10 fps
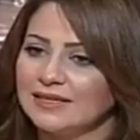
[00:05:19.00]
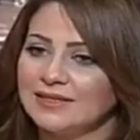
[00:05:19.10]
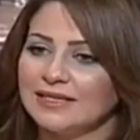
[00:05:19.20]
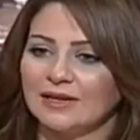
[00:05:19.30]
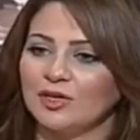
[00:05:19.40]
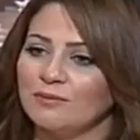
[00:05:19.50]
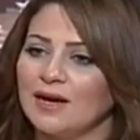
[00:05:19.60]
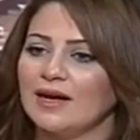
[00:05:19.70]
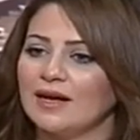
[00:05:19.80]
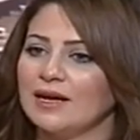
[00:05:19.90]
عندك يعني
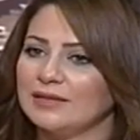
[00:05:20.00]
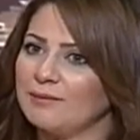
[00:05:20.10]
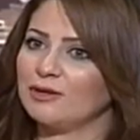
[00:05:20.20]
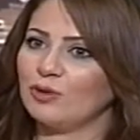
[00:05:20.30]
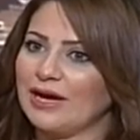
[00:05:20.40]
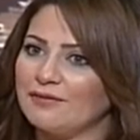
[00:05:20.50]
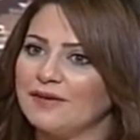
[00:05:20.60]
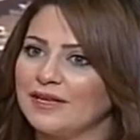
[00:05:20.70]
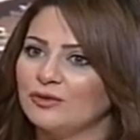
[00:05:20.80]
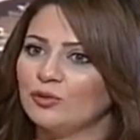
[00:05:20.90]
هما انا برضو
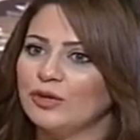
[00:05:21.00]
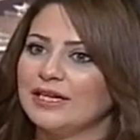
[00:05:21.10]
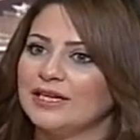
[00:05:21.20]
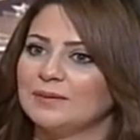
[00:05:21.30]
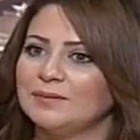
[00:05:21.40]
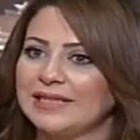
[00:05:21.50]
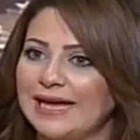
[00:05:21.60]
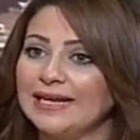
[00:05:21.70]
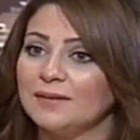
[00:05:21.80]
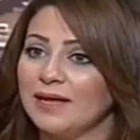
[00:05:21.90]
عارفه انه اللي
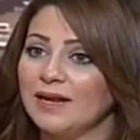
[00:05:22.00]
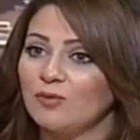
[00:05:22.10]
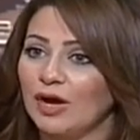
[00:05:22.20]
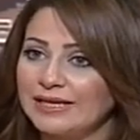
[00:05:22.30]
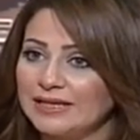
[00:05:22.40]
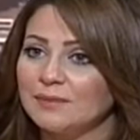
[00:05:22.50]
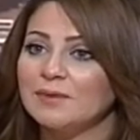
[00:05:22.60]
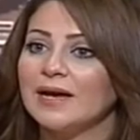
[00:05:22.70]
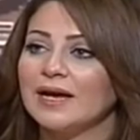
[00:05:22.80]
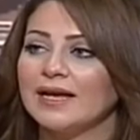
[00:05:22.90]
بيتعلم اله معينه
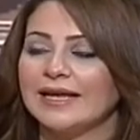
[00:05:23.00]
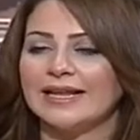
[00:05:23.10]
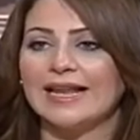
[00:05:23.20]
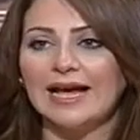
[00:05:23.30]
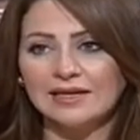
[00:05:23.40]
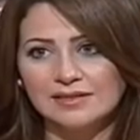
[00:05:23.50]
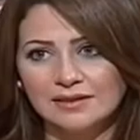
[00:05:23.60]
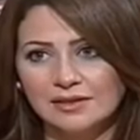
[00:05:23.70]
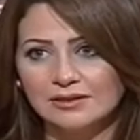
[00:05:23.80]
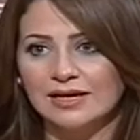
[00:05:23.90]
بيبقى
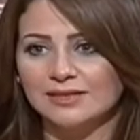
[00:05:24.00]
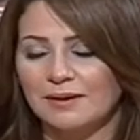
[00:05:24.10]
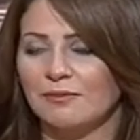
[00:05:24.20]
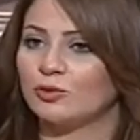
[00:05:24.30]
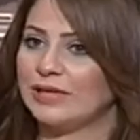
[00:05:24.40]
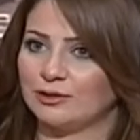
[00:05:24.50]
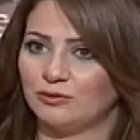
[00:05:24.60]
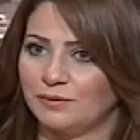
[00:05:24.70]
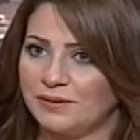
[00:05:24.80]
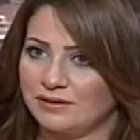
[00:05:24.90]
الاحسن انها تبقى موجوده
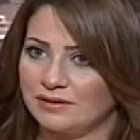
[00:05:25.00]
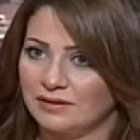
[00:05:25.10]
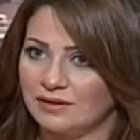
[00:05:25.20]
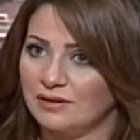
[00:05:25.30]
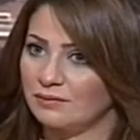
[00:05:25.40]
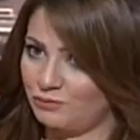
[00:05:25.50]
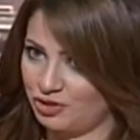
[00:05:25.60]
عنده في البيت أوه.